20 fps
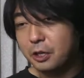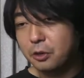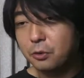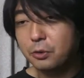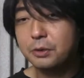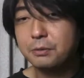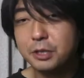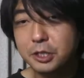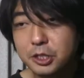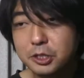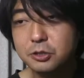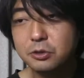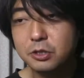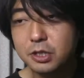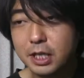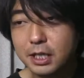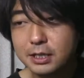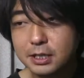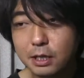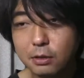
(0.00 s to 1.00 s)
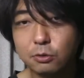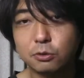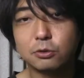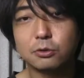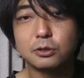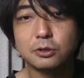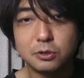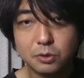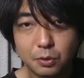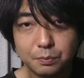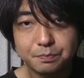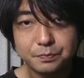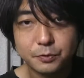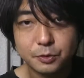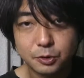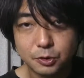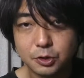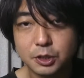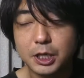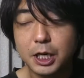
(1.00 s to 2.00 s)
これは非常にダサいことですよ。
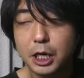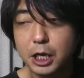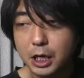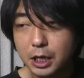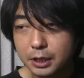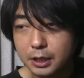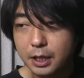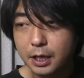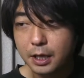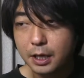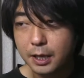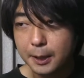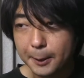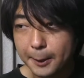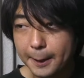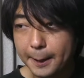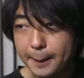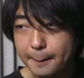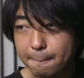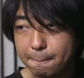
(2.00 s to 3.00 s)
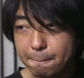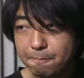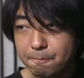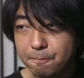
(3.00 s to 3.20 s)
普通に考えて。はい。